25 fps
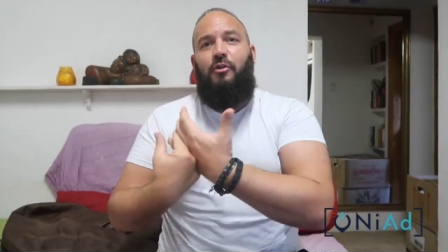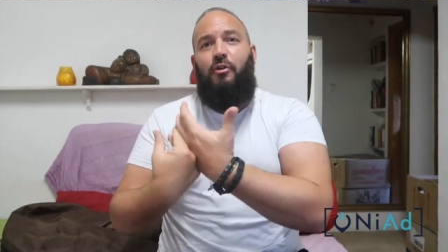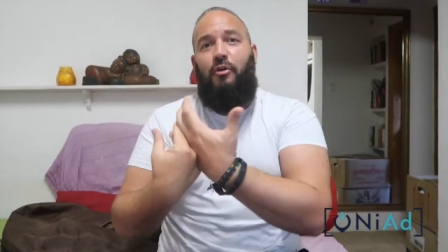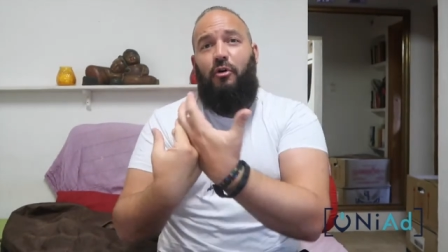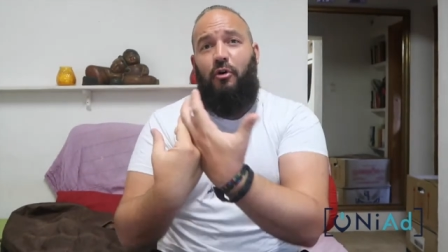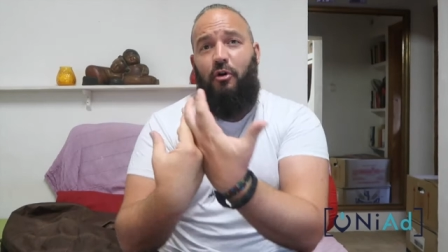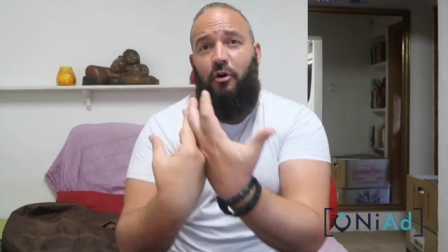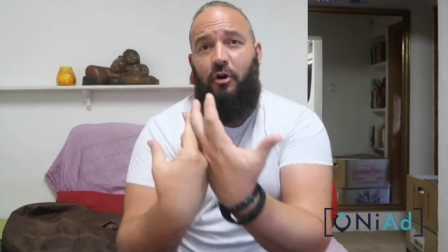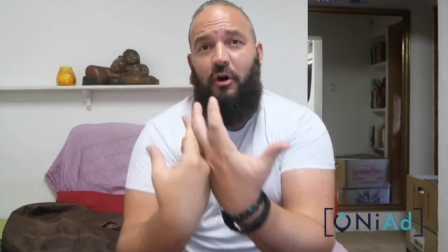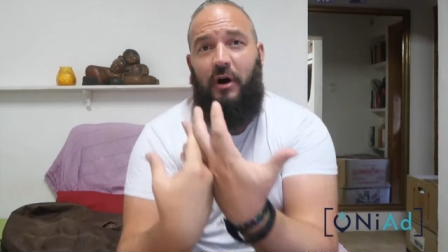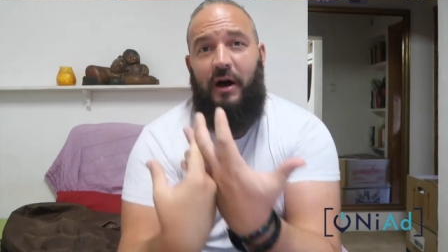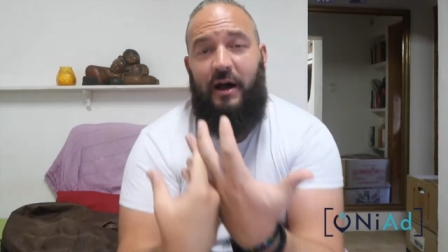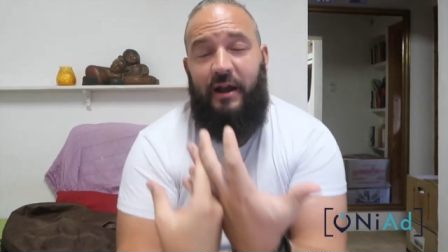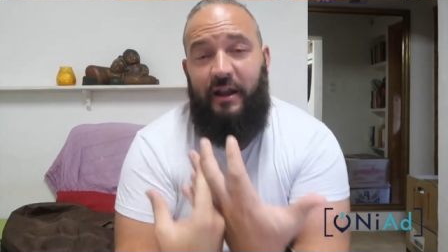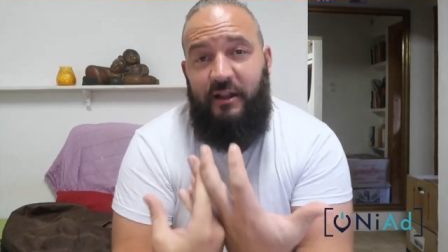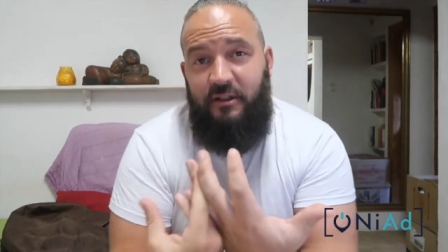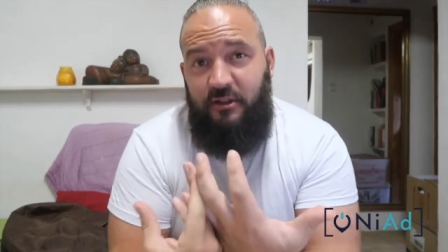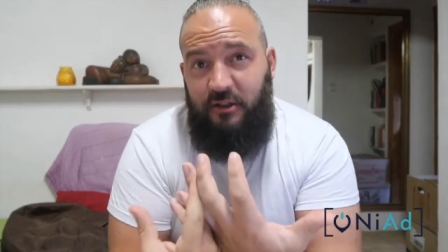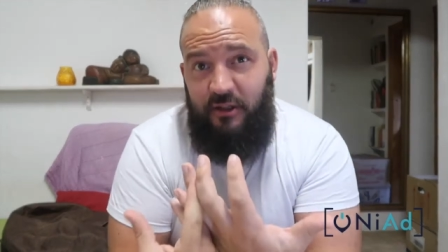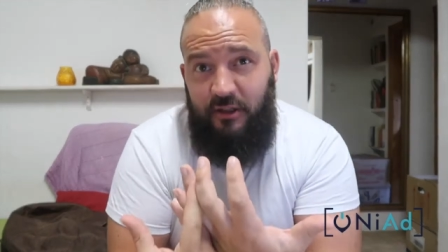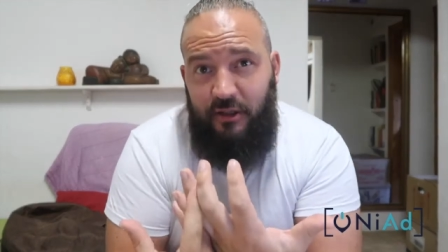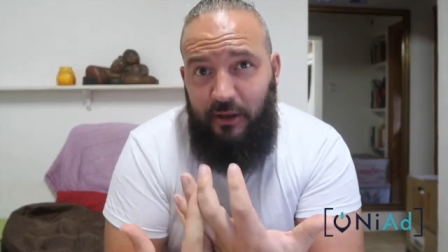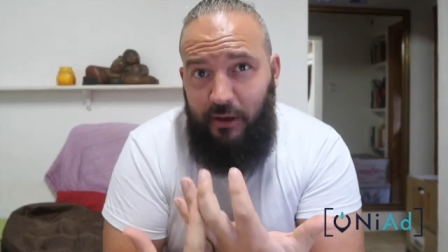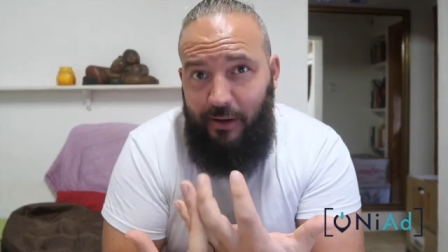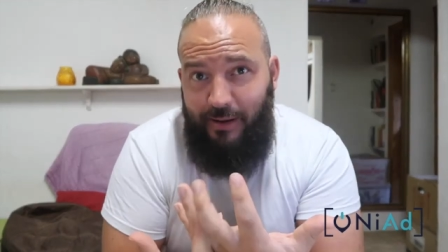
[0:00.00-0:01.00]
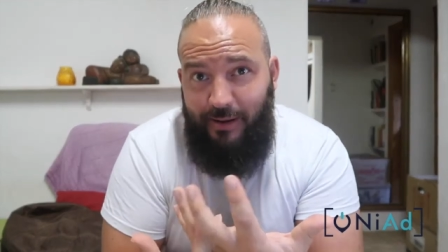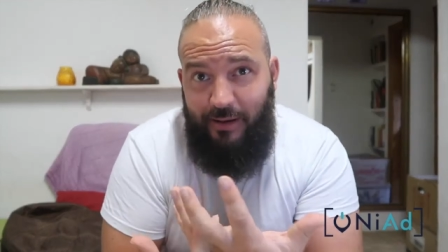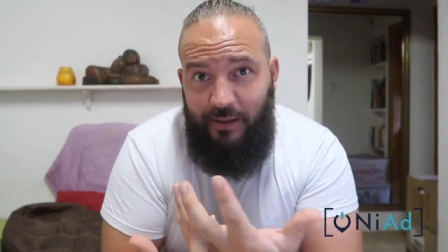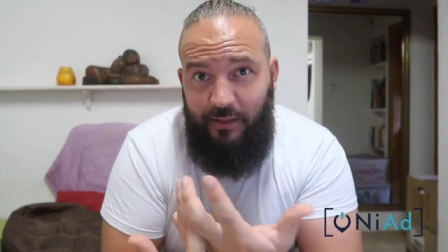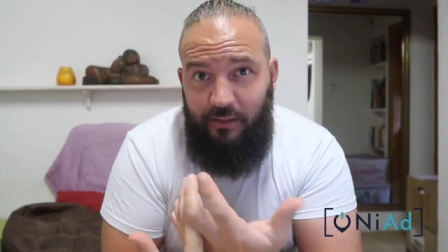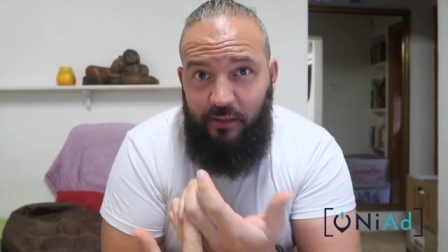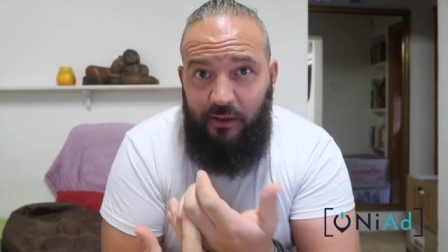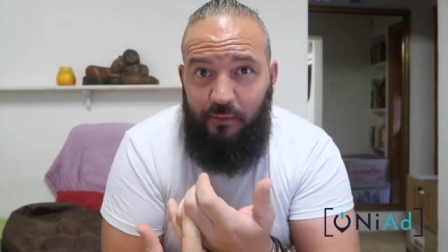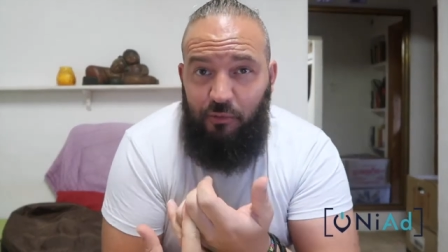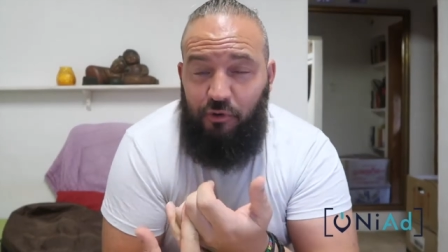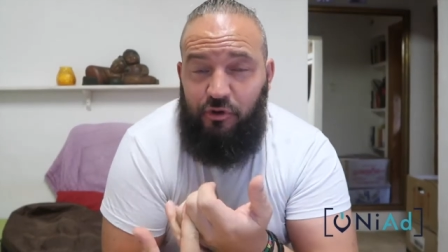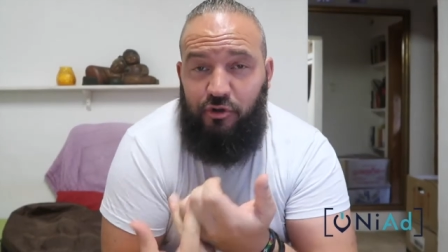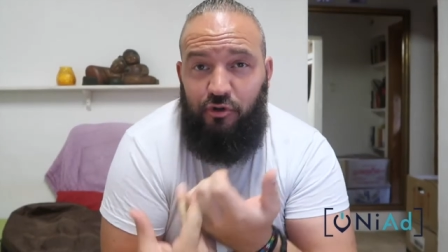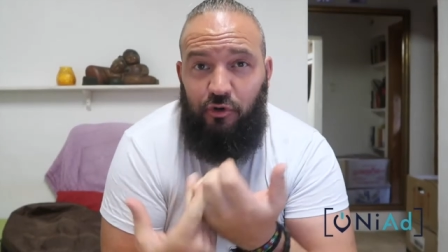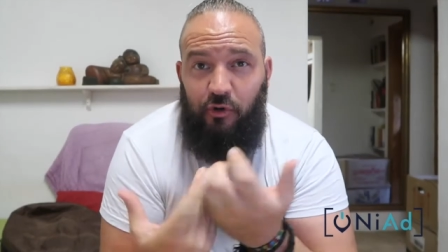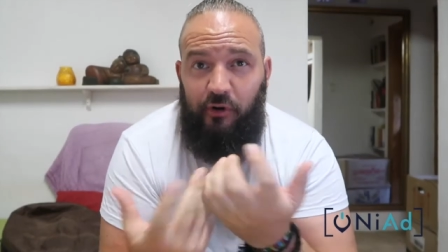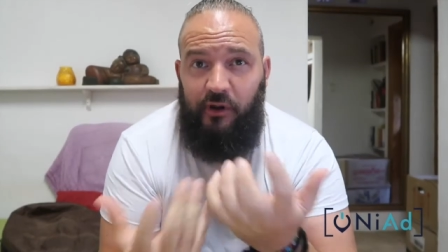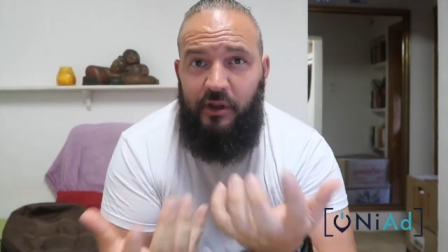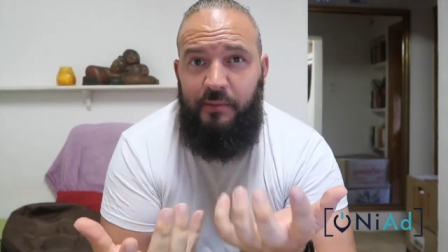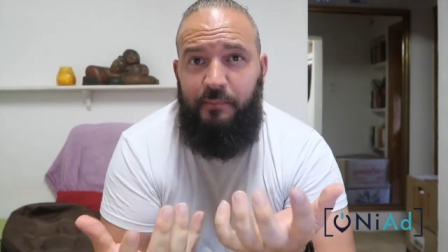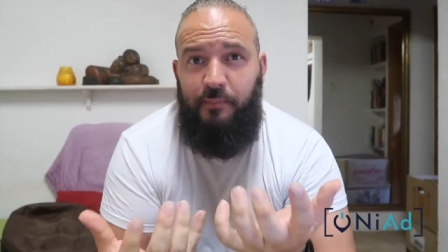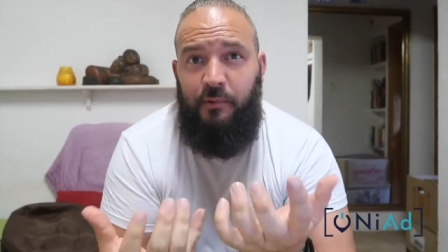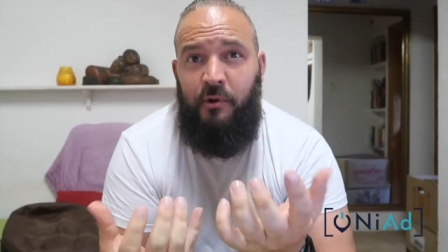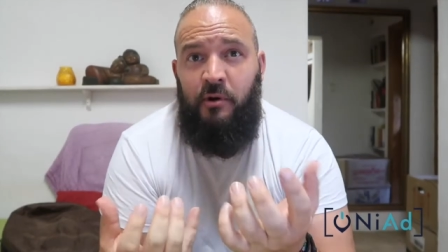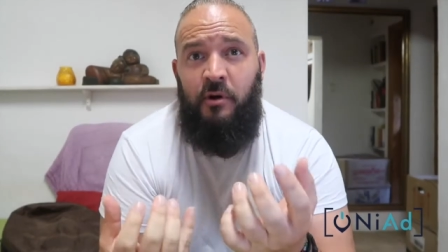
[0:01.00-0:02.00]
o a gente de, vuestro
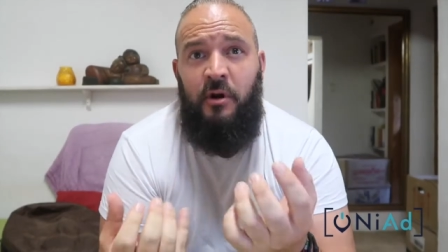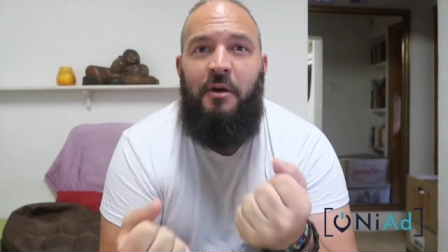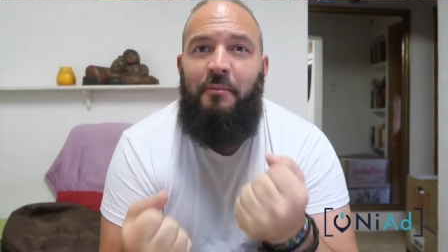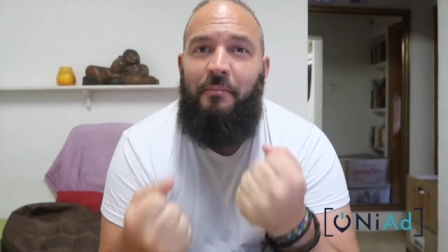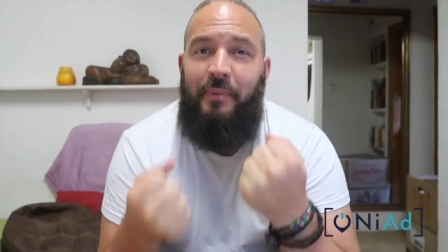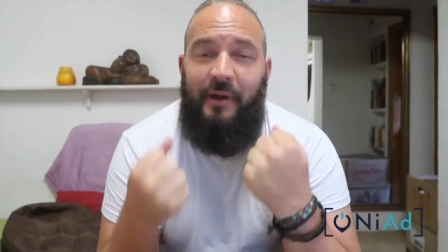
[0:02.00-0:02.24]
equipo,